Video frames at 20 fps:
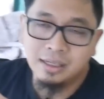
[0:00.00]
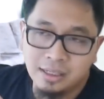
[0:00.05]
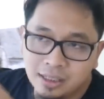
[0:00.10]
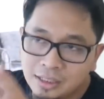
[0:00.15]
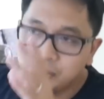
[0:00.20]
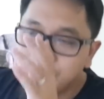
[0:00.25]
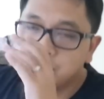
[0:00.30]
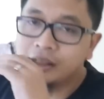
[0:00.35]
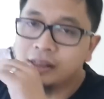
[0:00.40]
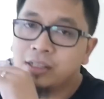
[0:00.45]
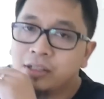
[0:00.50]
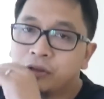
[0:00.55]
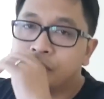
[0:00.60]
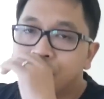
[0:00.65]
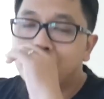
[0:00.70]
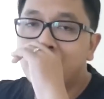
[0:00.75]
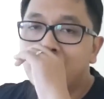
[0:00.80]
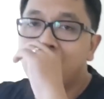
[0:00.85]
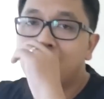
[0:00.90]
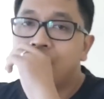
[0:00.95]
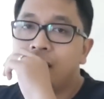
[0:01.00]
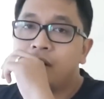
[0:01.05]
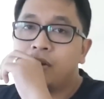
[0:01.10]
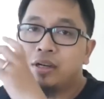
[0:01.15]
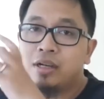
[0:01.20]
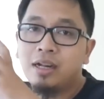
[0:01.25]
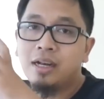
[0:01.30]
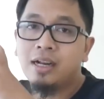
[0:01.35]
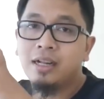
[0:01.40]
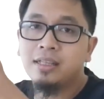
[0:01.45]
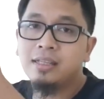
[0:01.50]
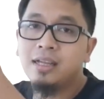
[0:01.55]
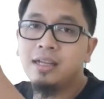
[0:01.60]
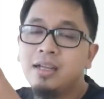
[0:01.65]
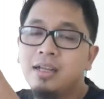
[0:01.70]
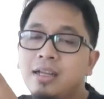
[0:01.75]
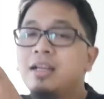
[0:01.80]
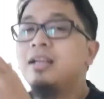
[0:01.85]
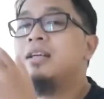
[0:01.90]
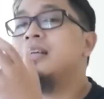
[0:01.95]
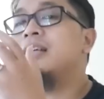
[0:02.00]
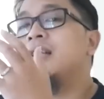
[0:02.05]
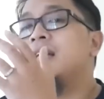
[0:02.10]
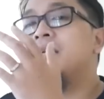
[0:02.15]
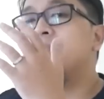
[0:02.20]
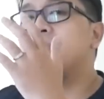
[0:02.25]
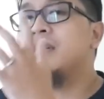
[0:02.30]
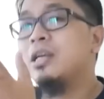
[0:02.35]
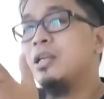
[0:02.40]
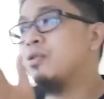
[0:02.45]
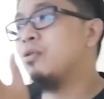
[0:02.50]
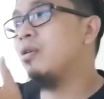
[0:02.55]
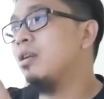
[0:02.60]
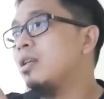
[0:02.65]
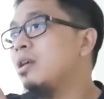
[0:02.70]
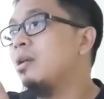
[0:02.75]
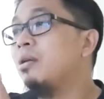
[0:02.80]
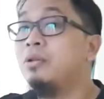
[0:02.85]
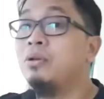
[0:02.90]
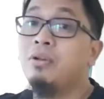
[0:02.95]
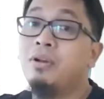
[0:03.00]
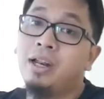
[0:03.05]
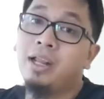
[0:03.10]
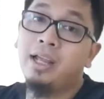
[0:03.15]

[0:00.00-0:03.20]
Jadi yuk kita coba order aja ya mega cuannya lawan